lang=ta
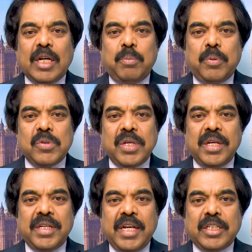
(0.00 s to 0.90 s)
தடுப்பூசி
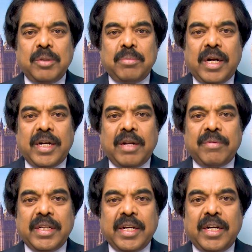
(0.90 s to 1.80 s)
ஏற்றும்
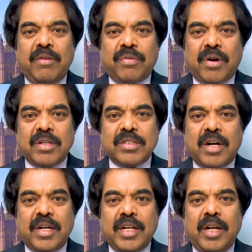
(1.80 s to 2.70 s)
நடவடிக்கைகள் பிரான்ஸ்
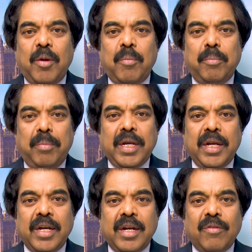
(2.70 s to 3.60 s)
நாட்டில் மிக
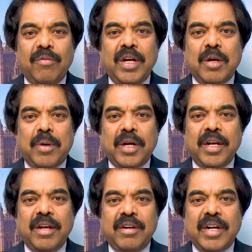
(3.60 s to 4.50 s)

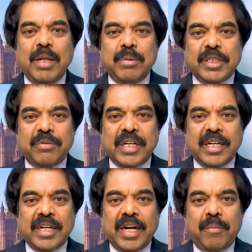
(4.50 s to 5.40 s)
வேகமாக நடைபெற்று
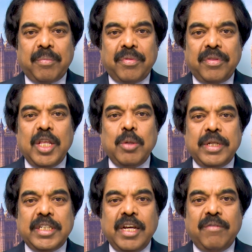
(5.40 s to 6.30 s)
வருகின்றன இது
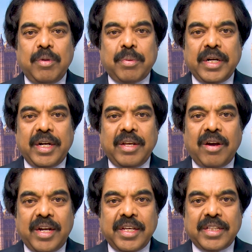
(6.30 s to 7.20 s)
பற்றிய விவரங்களை
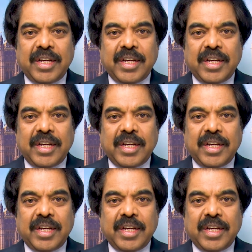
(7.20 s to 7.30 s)
அறிய